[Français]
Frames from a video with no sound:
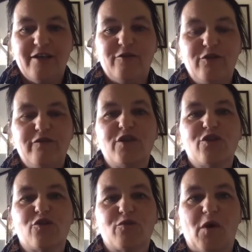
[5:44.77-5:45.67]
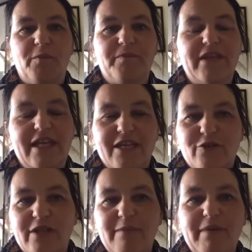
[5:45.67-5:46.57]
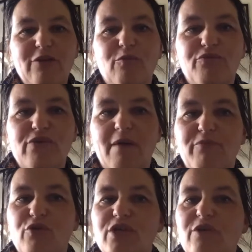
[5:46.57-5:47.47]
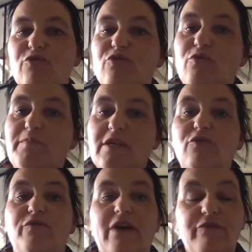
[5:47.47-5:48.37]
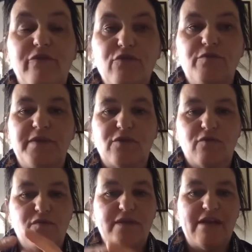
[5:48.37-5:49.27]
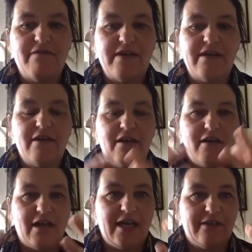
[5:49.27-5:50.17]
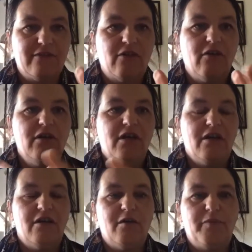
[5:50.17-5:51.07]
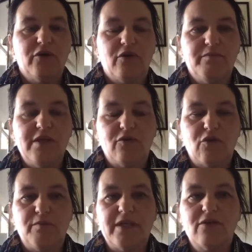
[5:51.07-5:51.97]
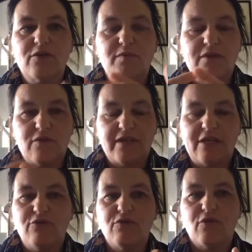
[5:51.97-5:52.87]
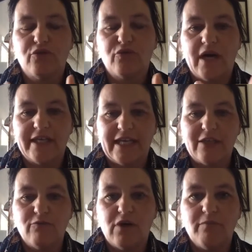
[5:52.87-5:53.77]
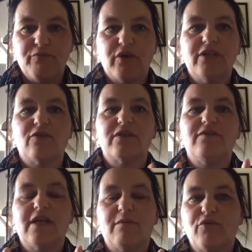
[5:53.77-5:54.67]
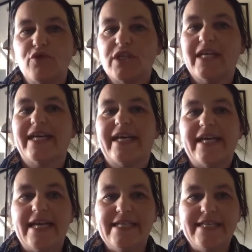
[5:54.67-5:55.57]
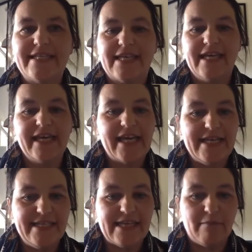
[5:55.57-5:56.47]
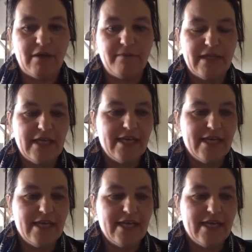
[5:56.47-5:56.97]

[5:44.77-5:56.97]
de votre changement. Ce n'est pas non plus un projet utopique ou farfelu puisque vous avez un temps euh, pendant le bilan de compétences, puisque ça dure 3 à 4 mois, pour identifier un projet réaliste et réalisable.